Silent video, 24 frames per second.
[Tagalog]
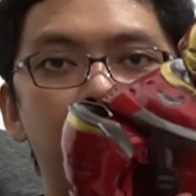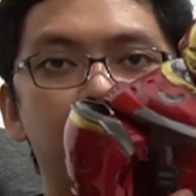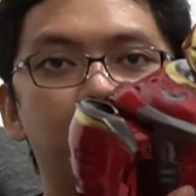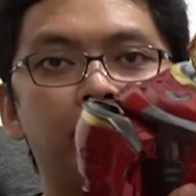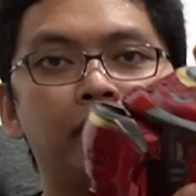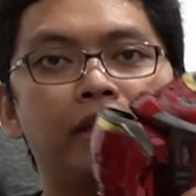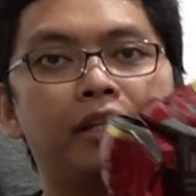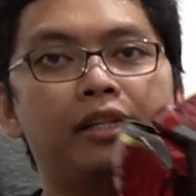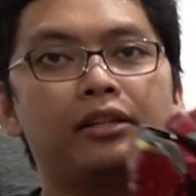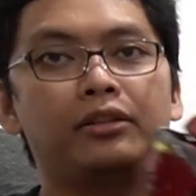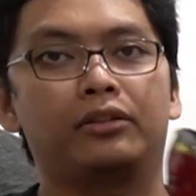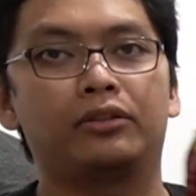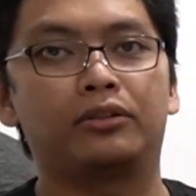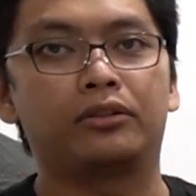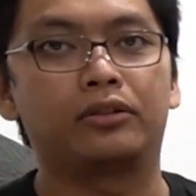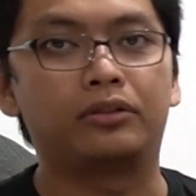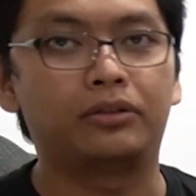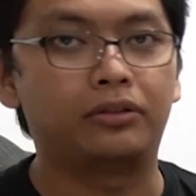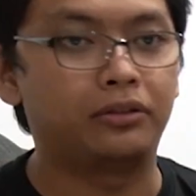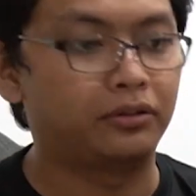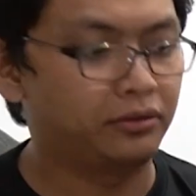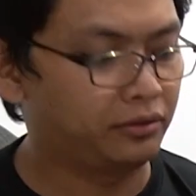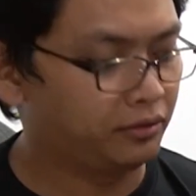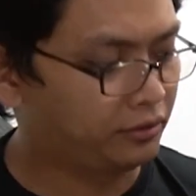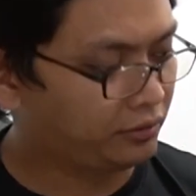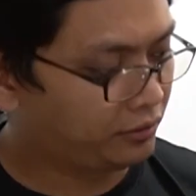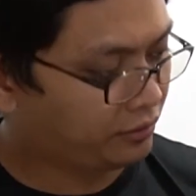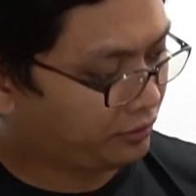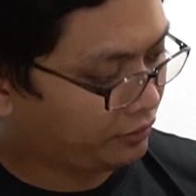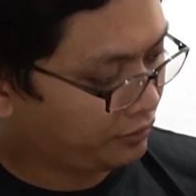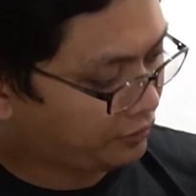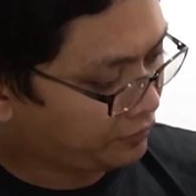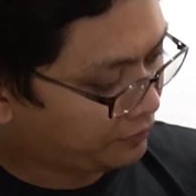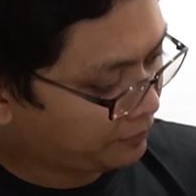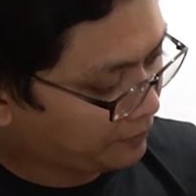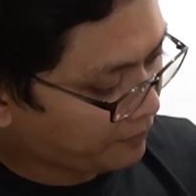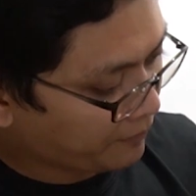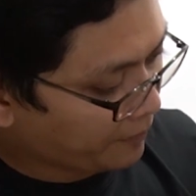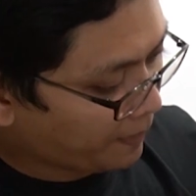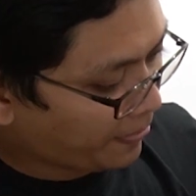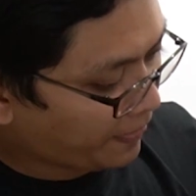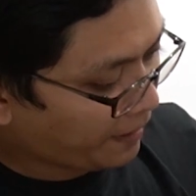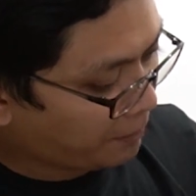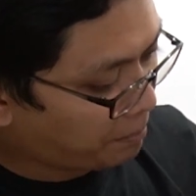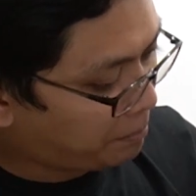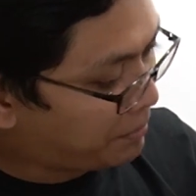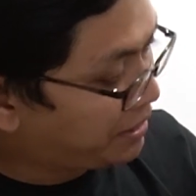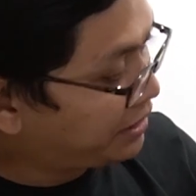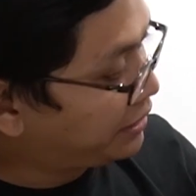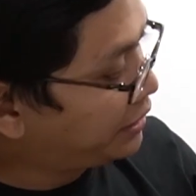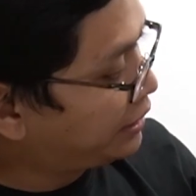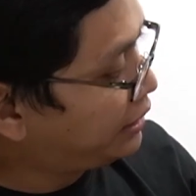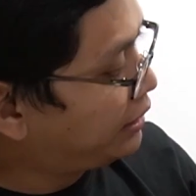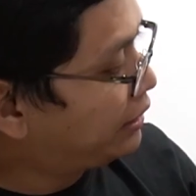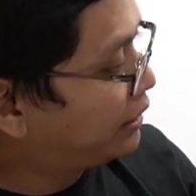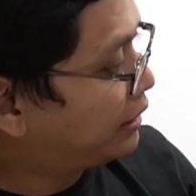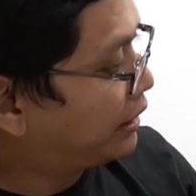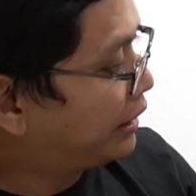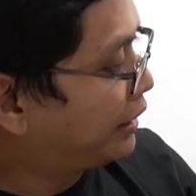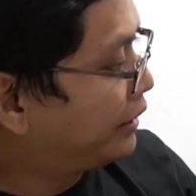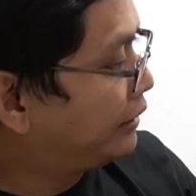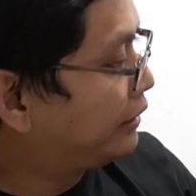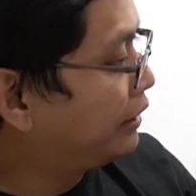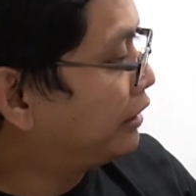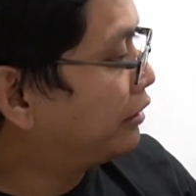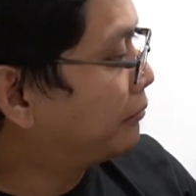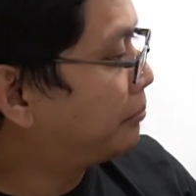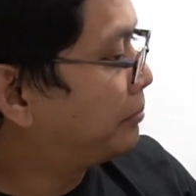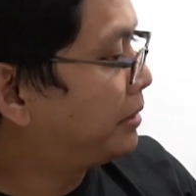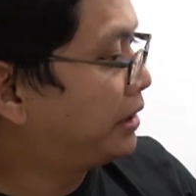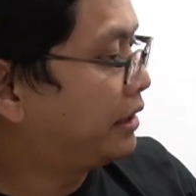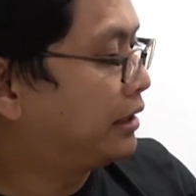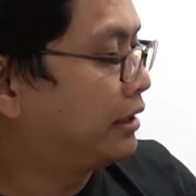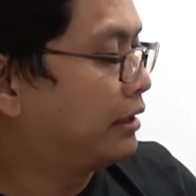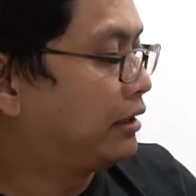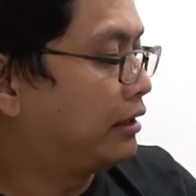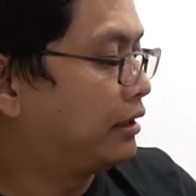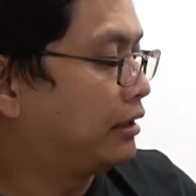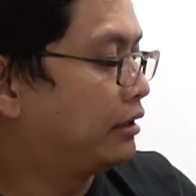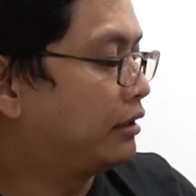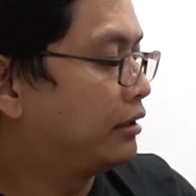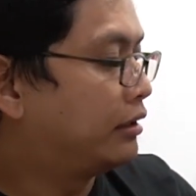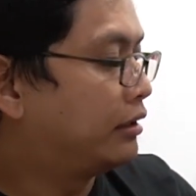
So, ito, binil. I think binil.